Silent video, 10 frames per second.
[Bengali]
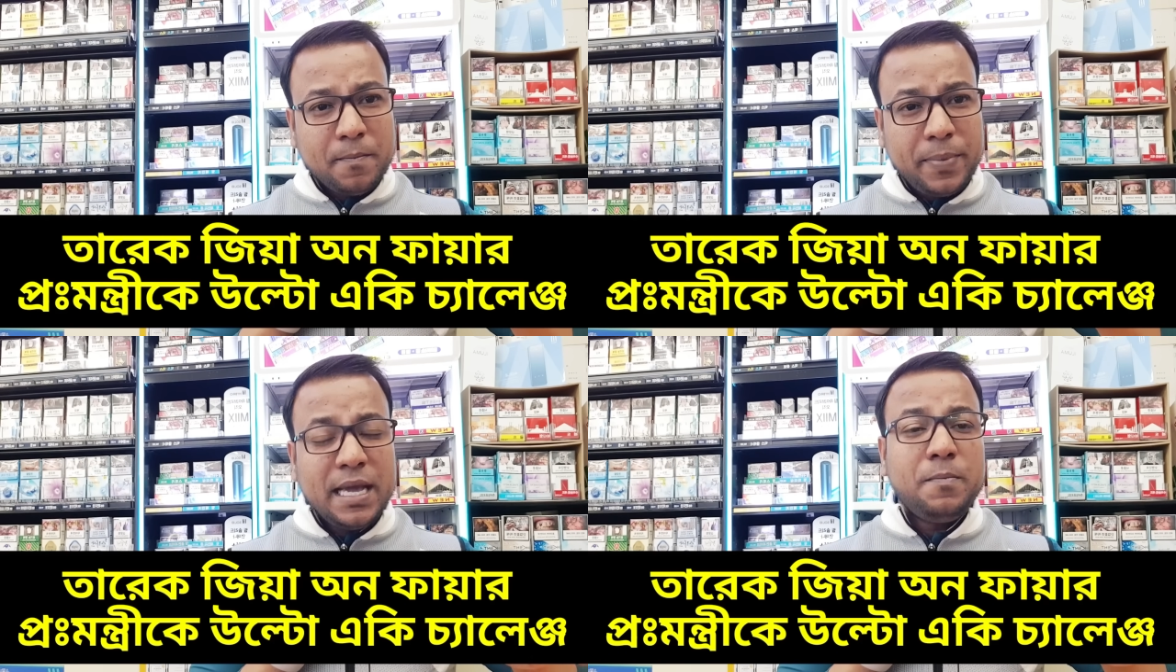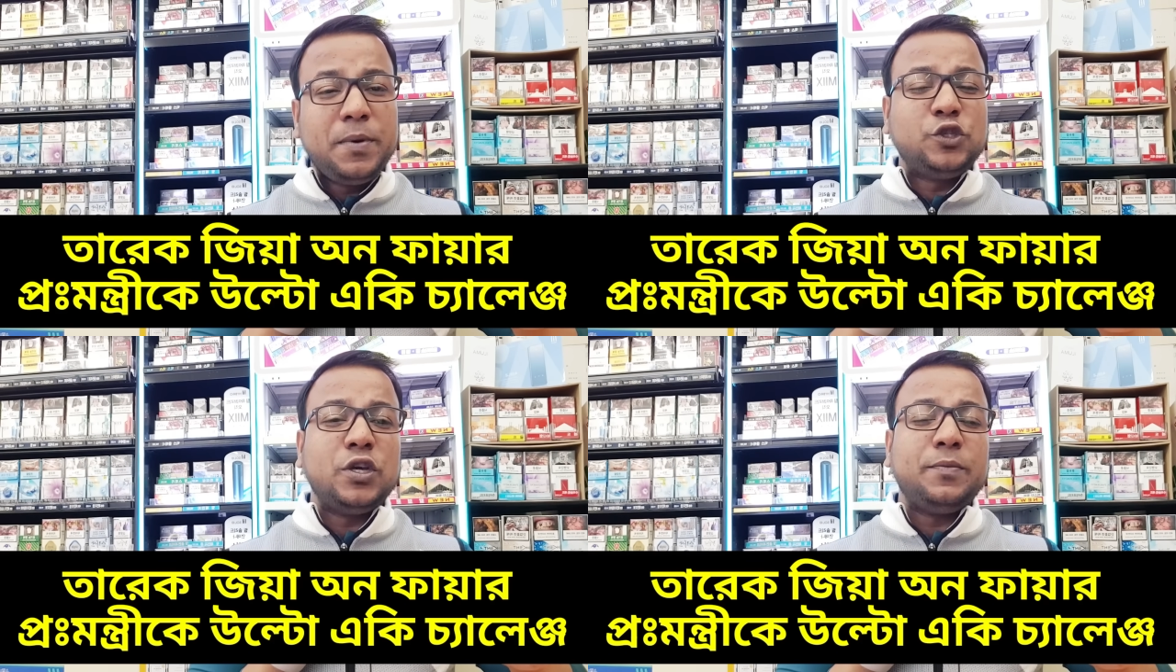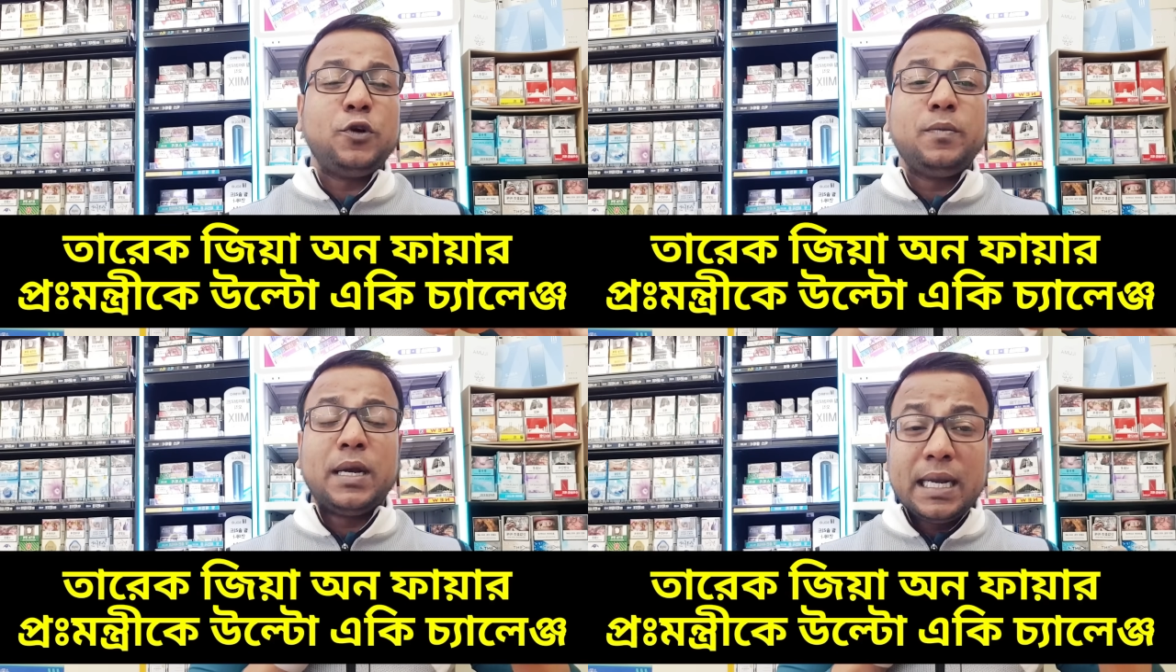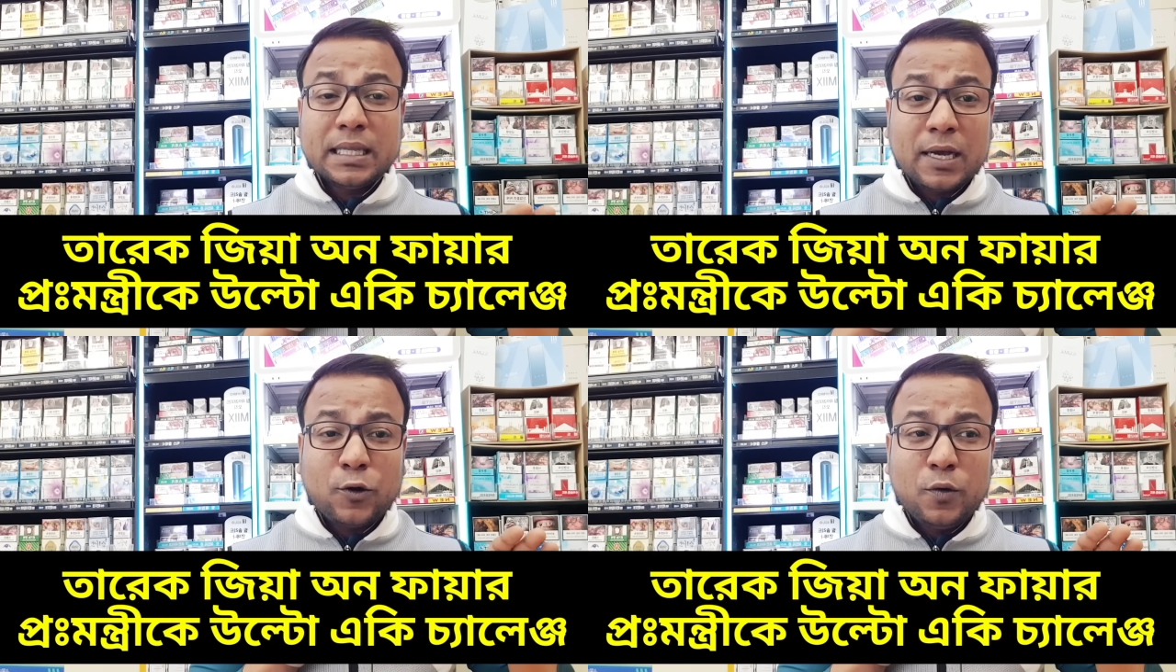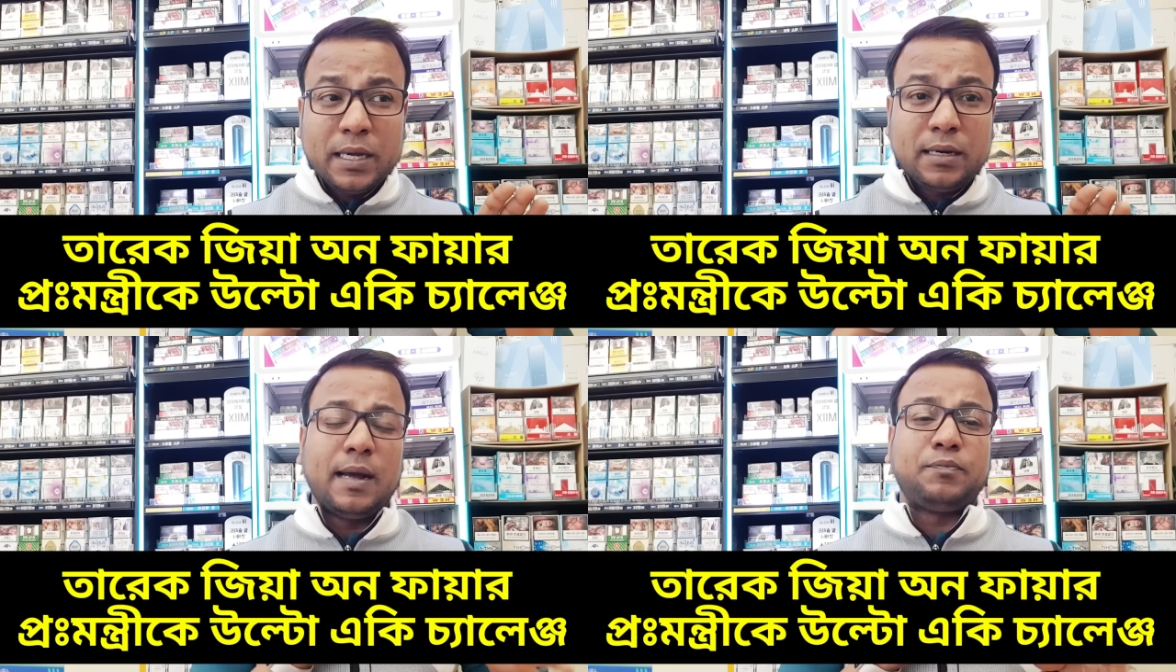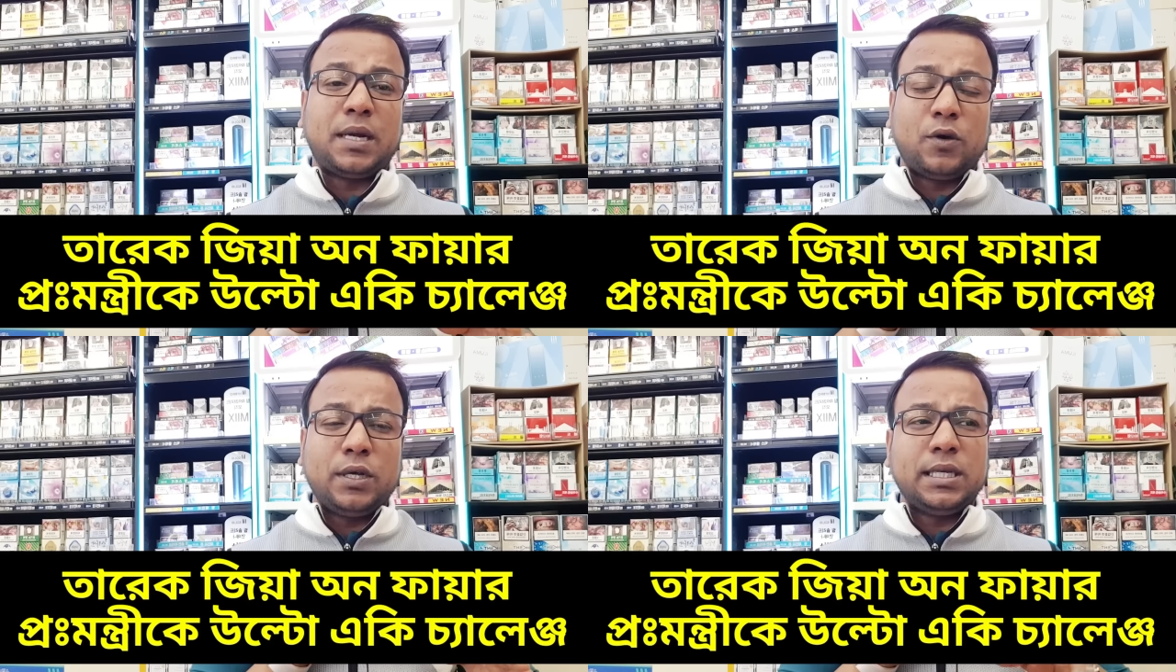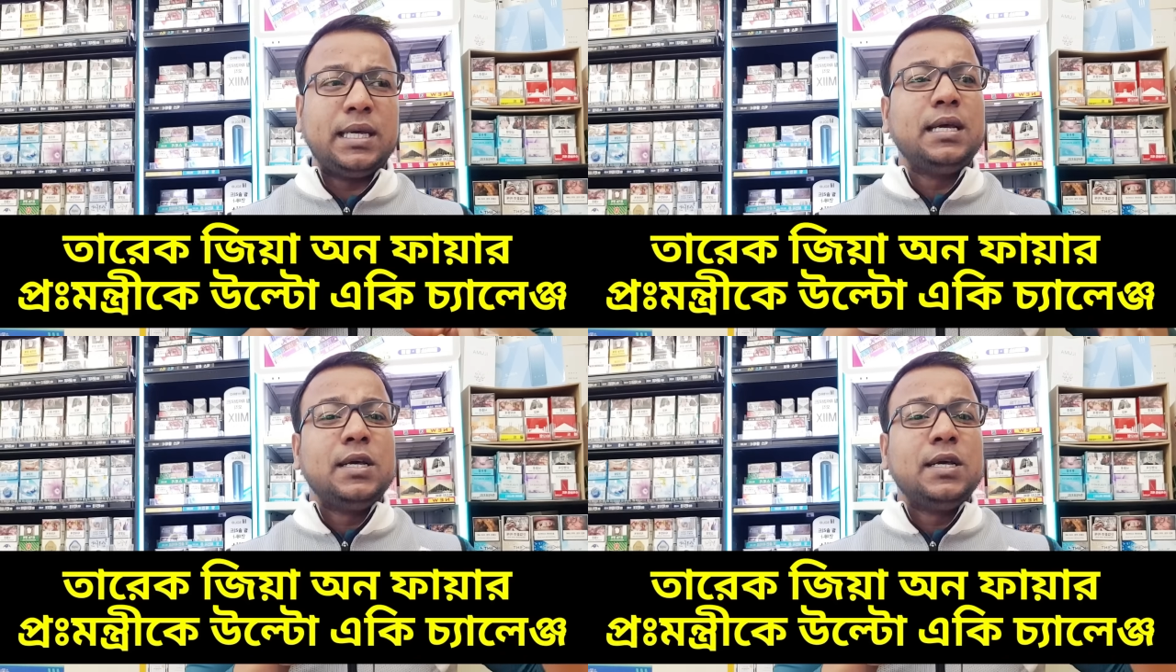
বিএনপির যে পরিমাণ নেতাকর্মী গ্রেপ্তার হয়েছে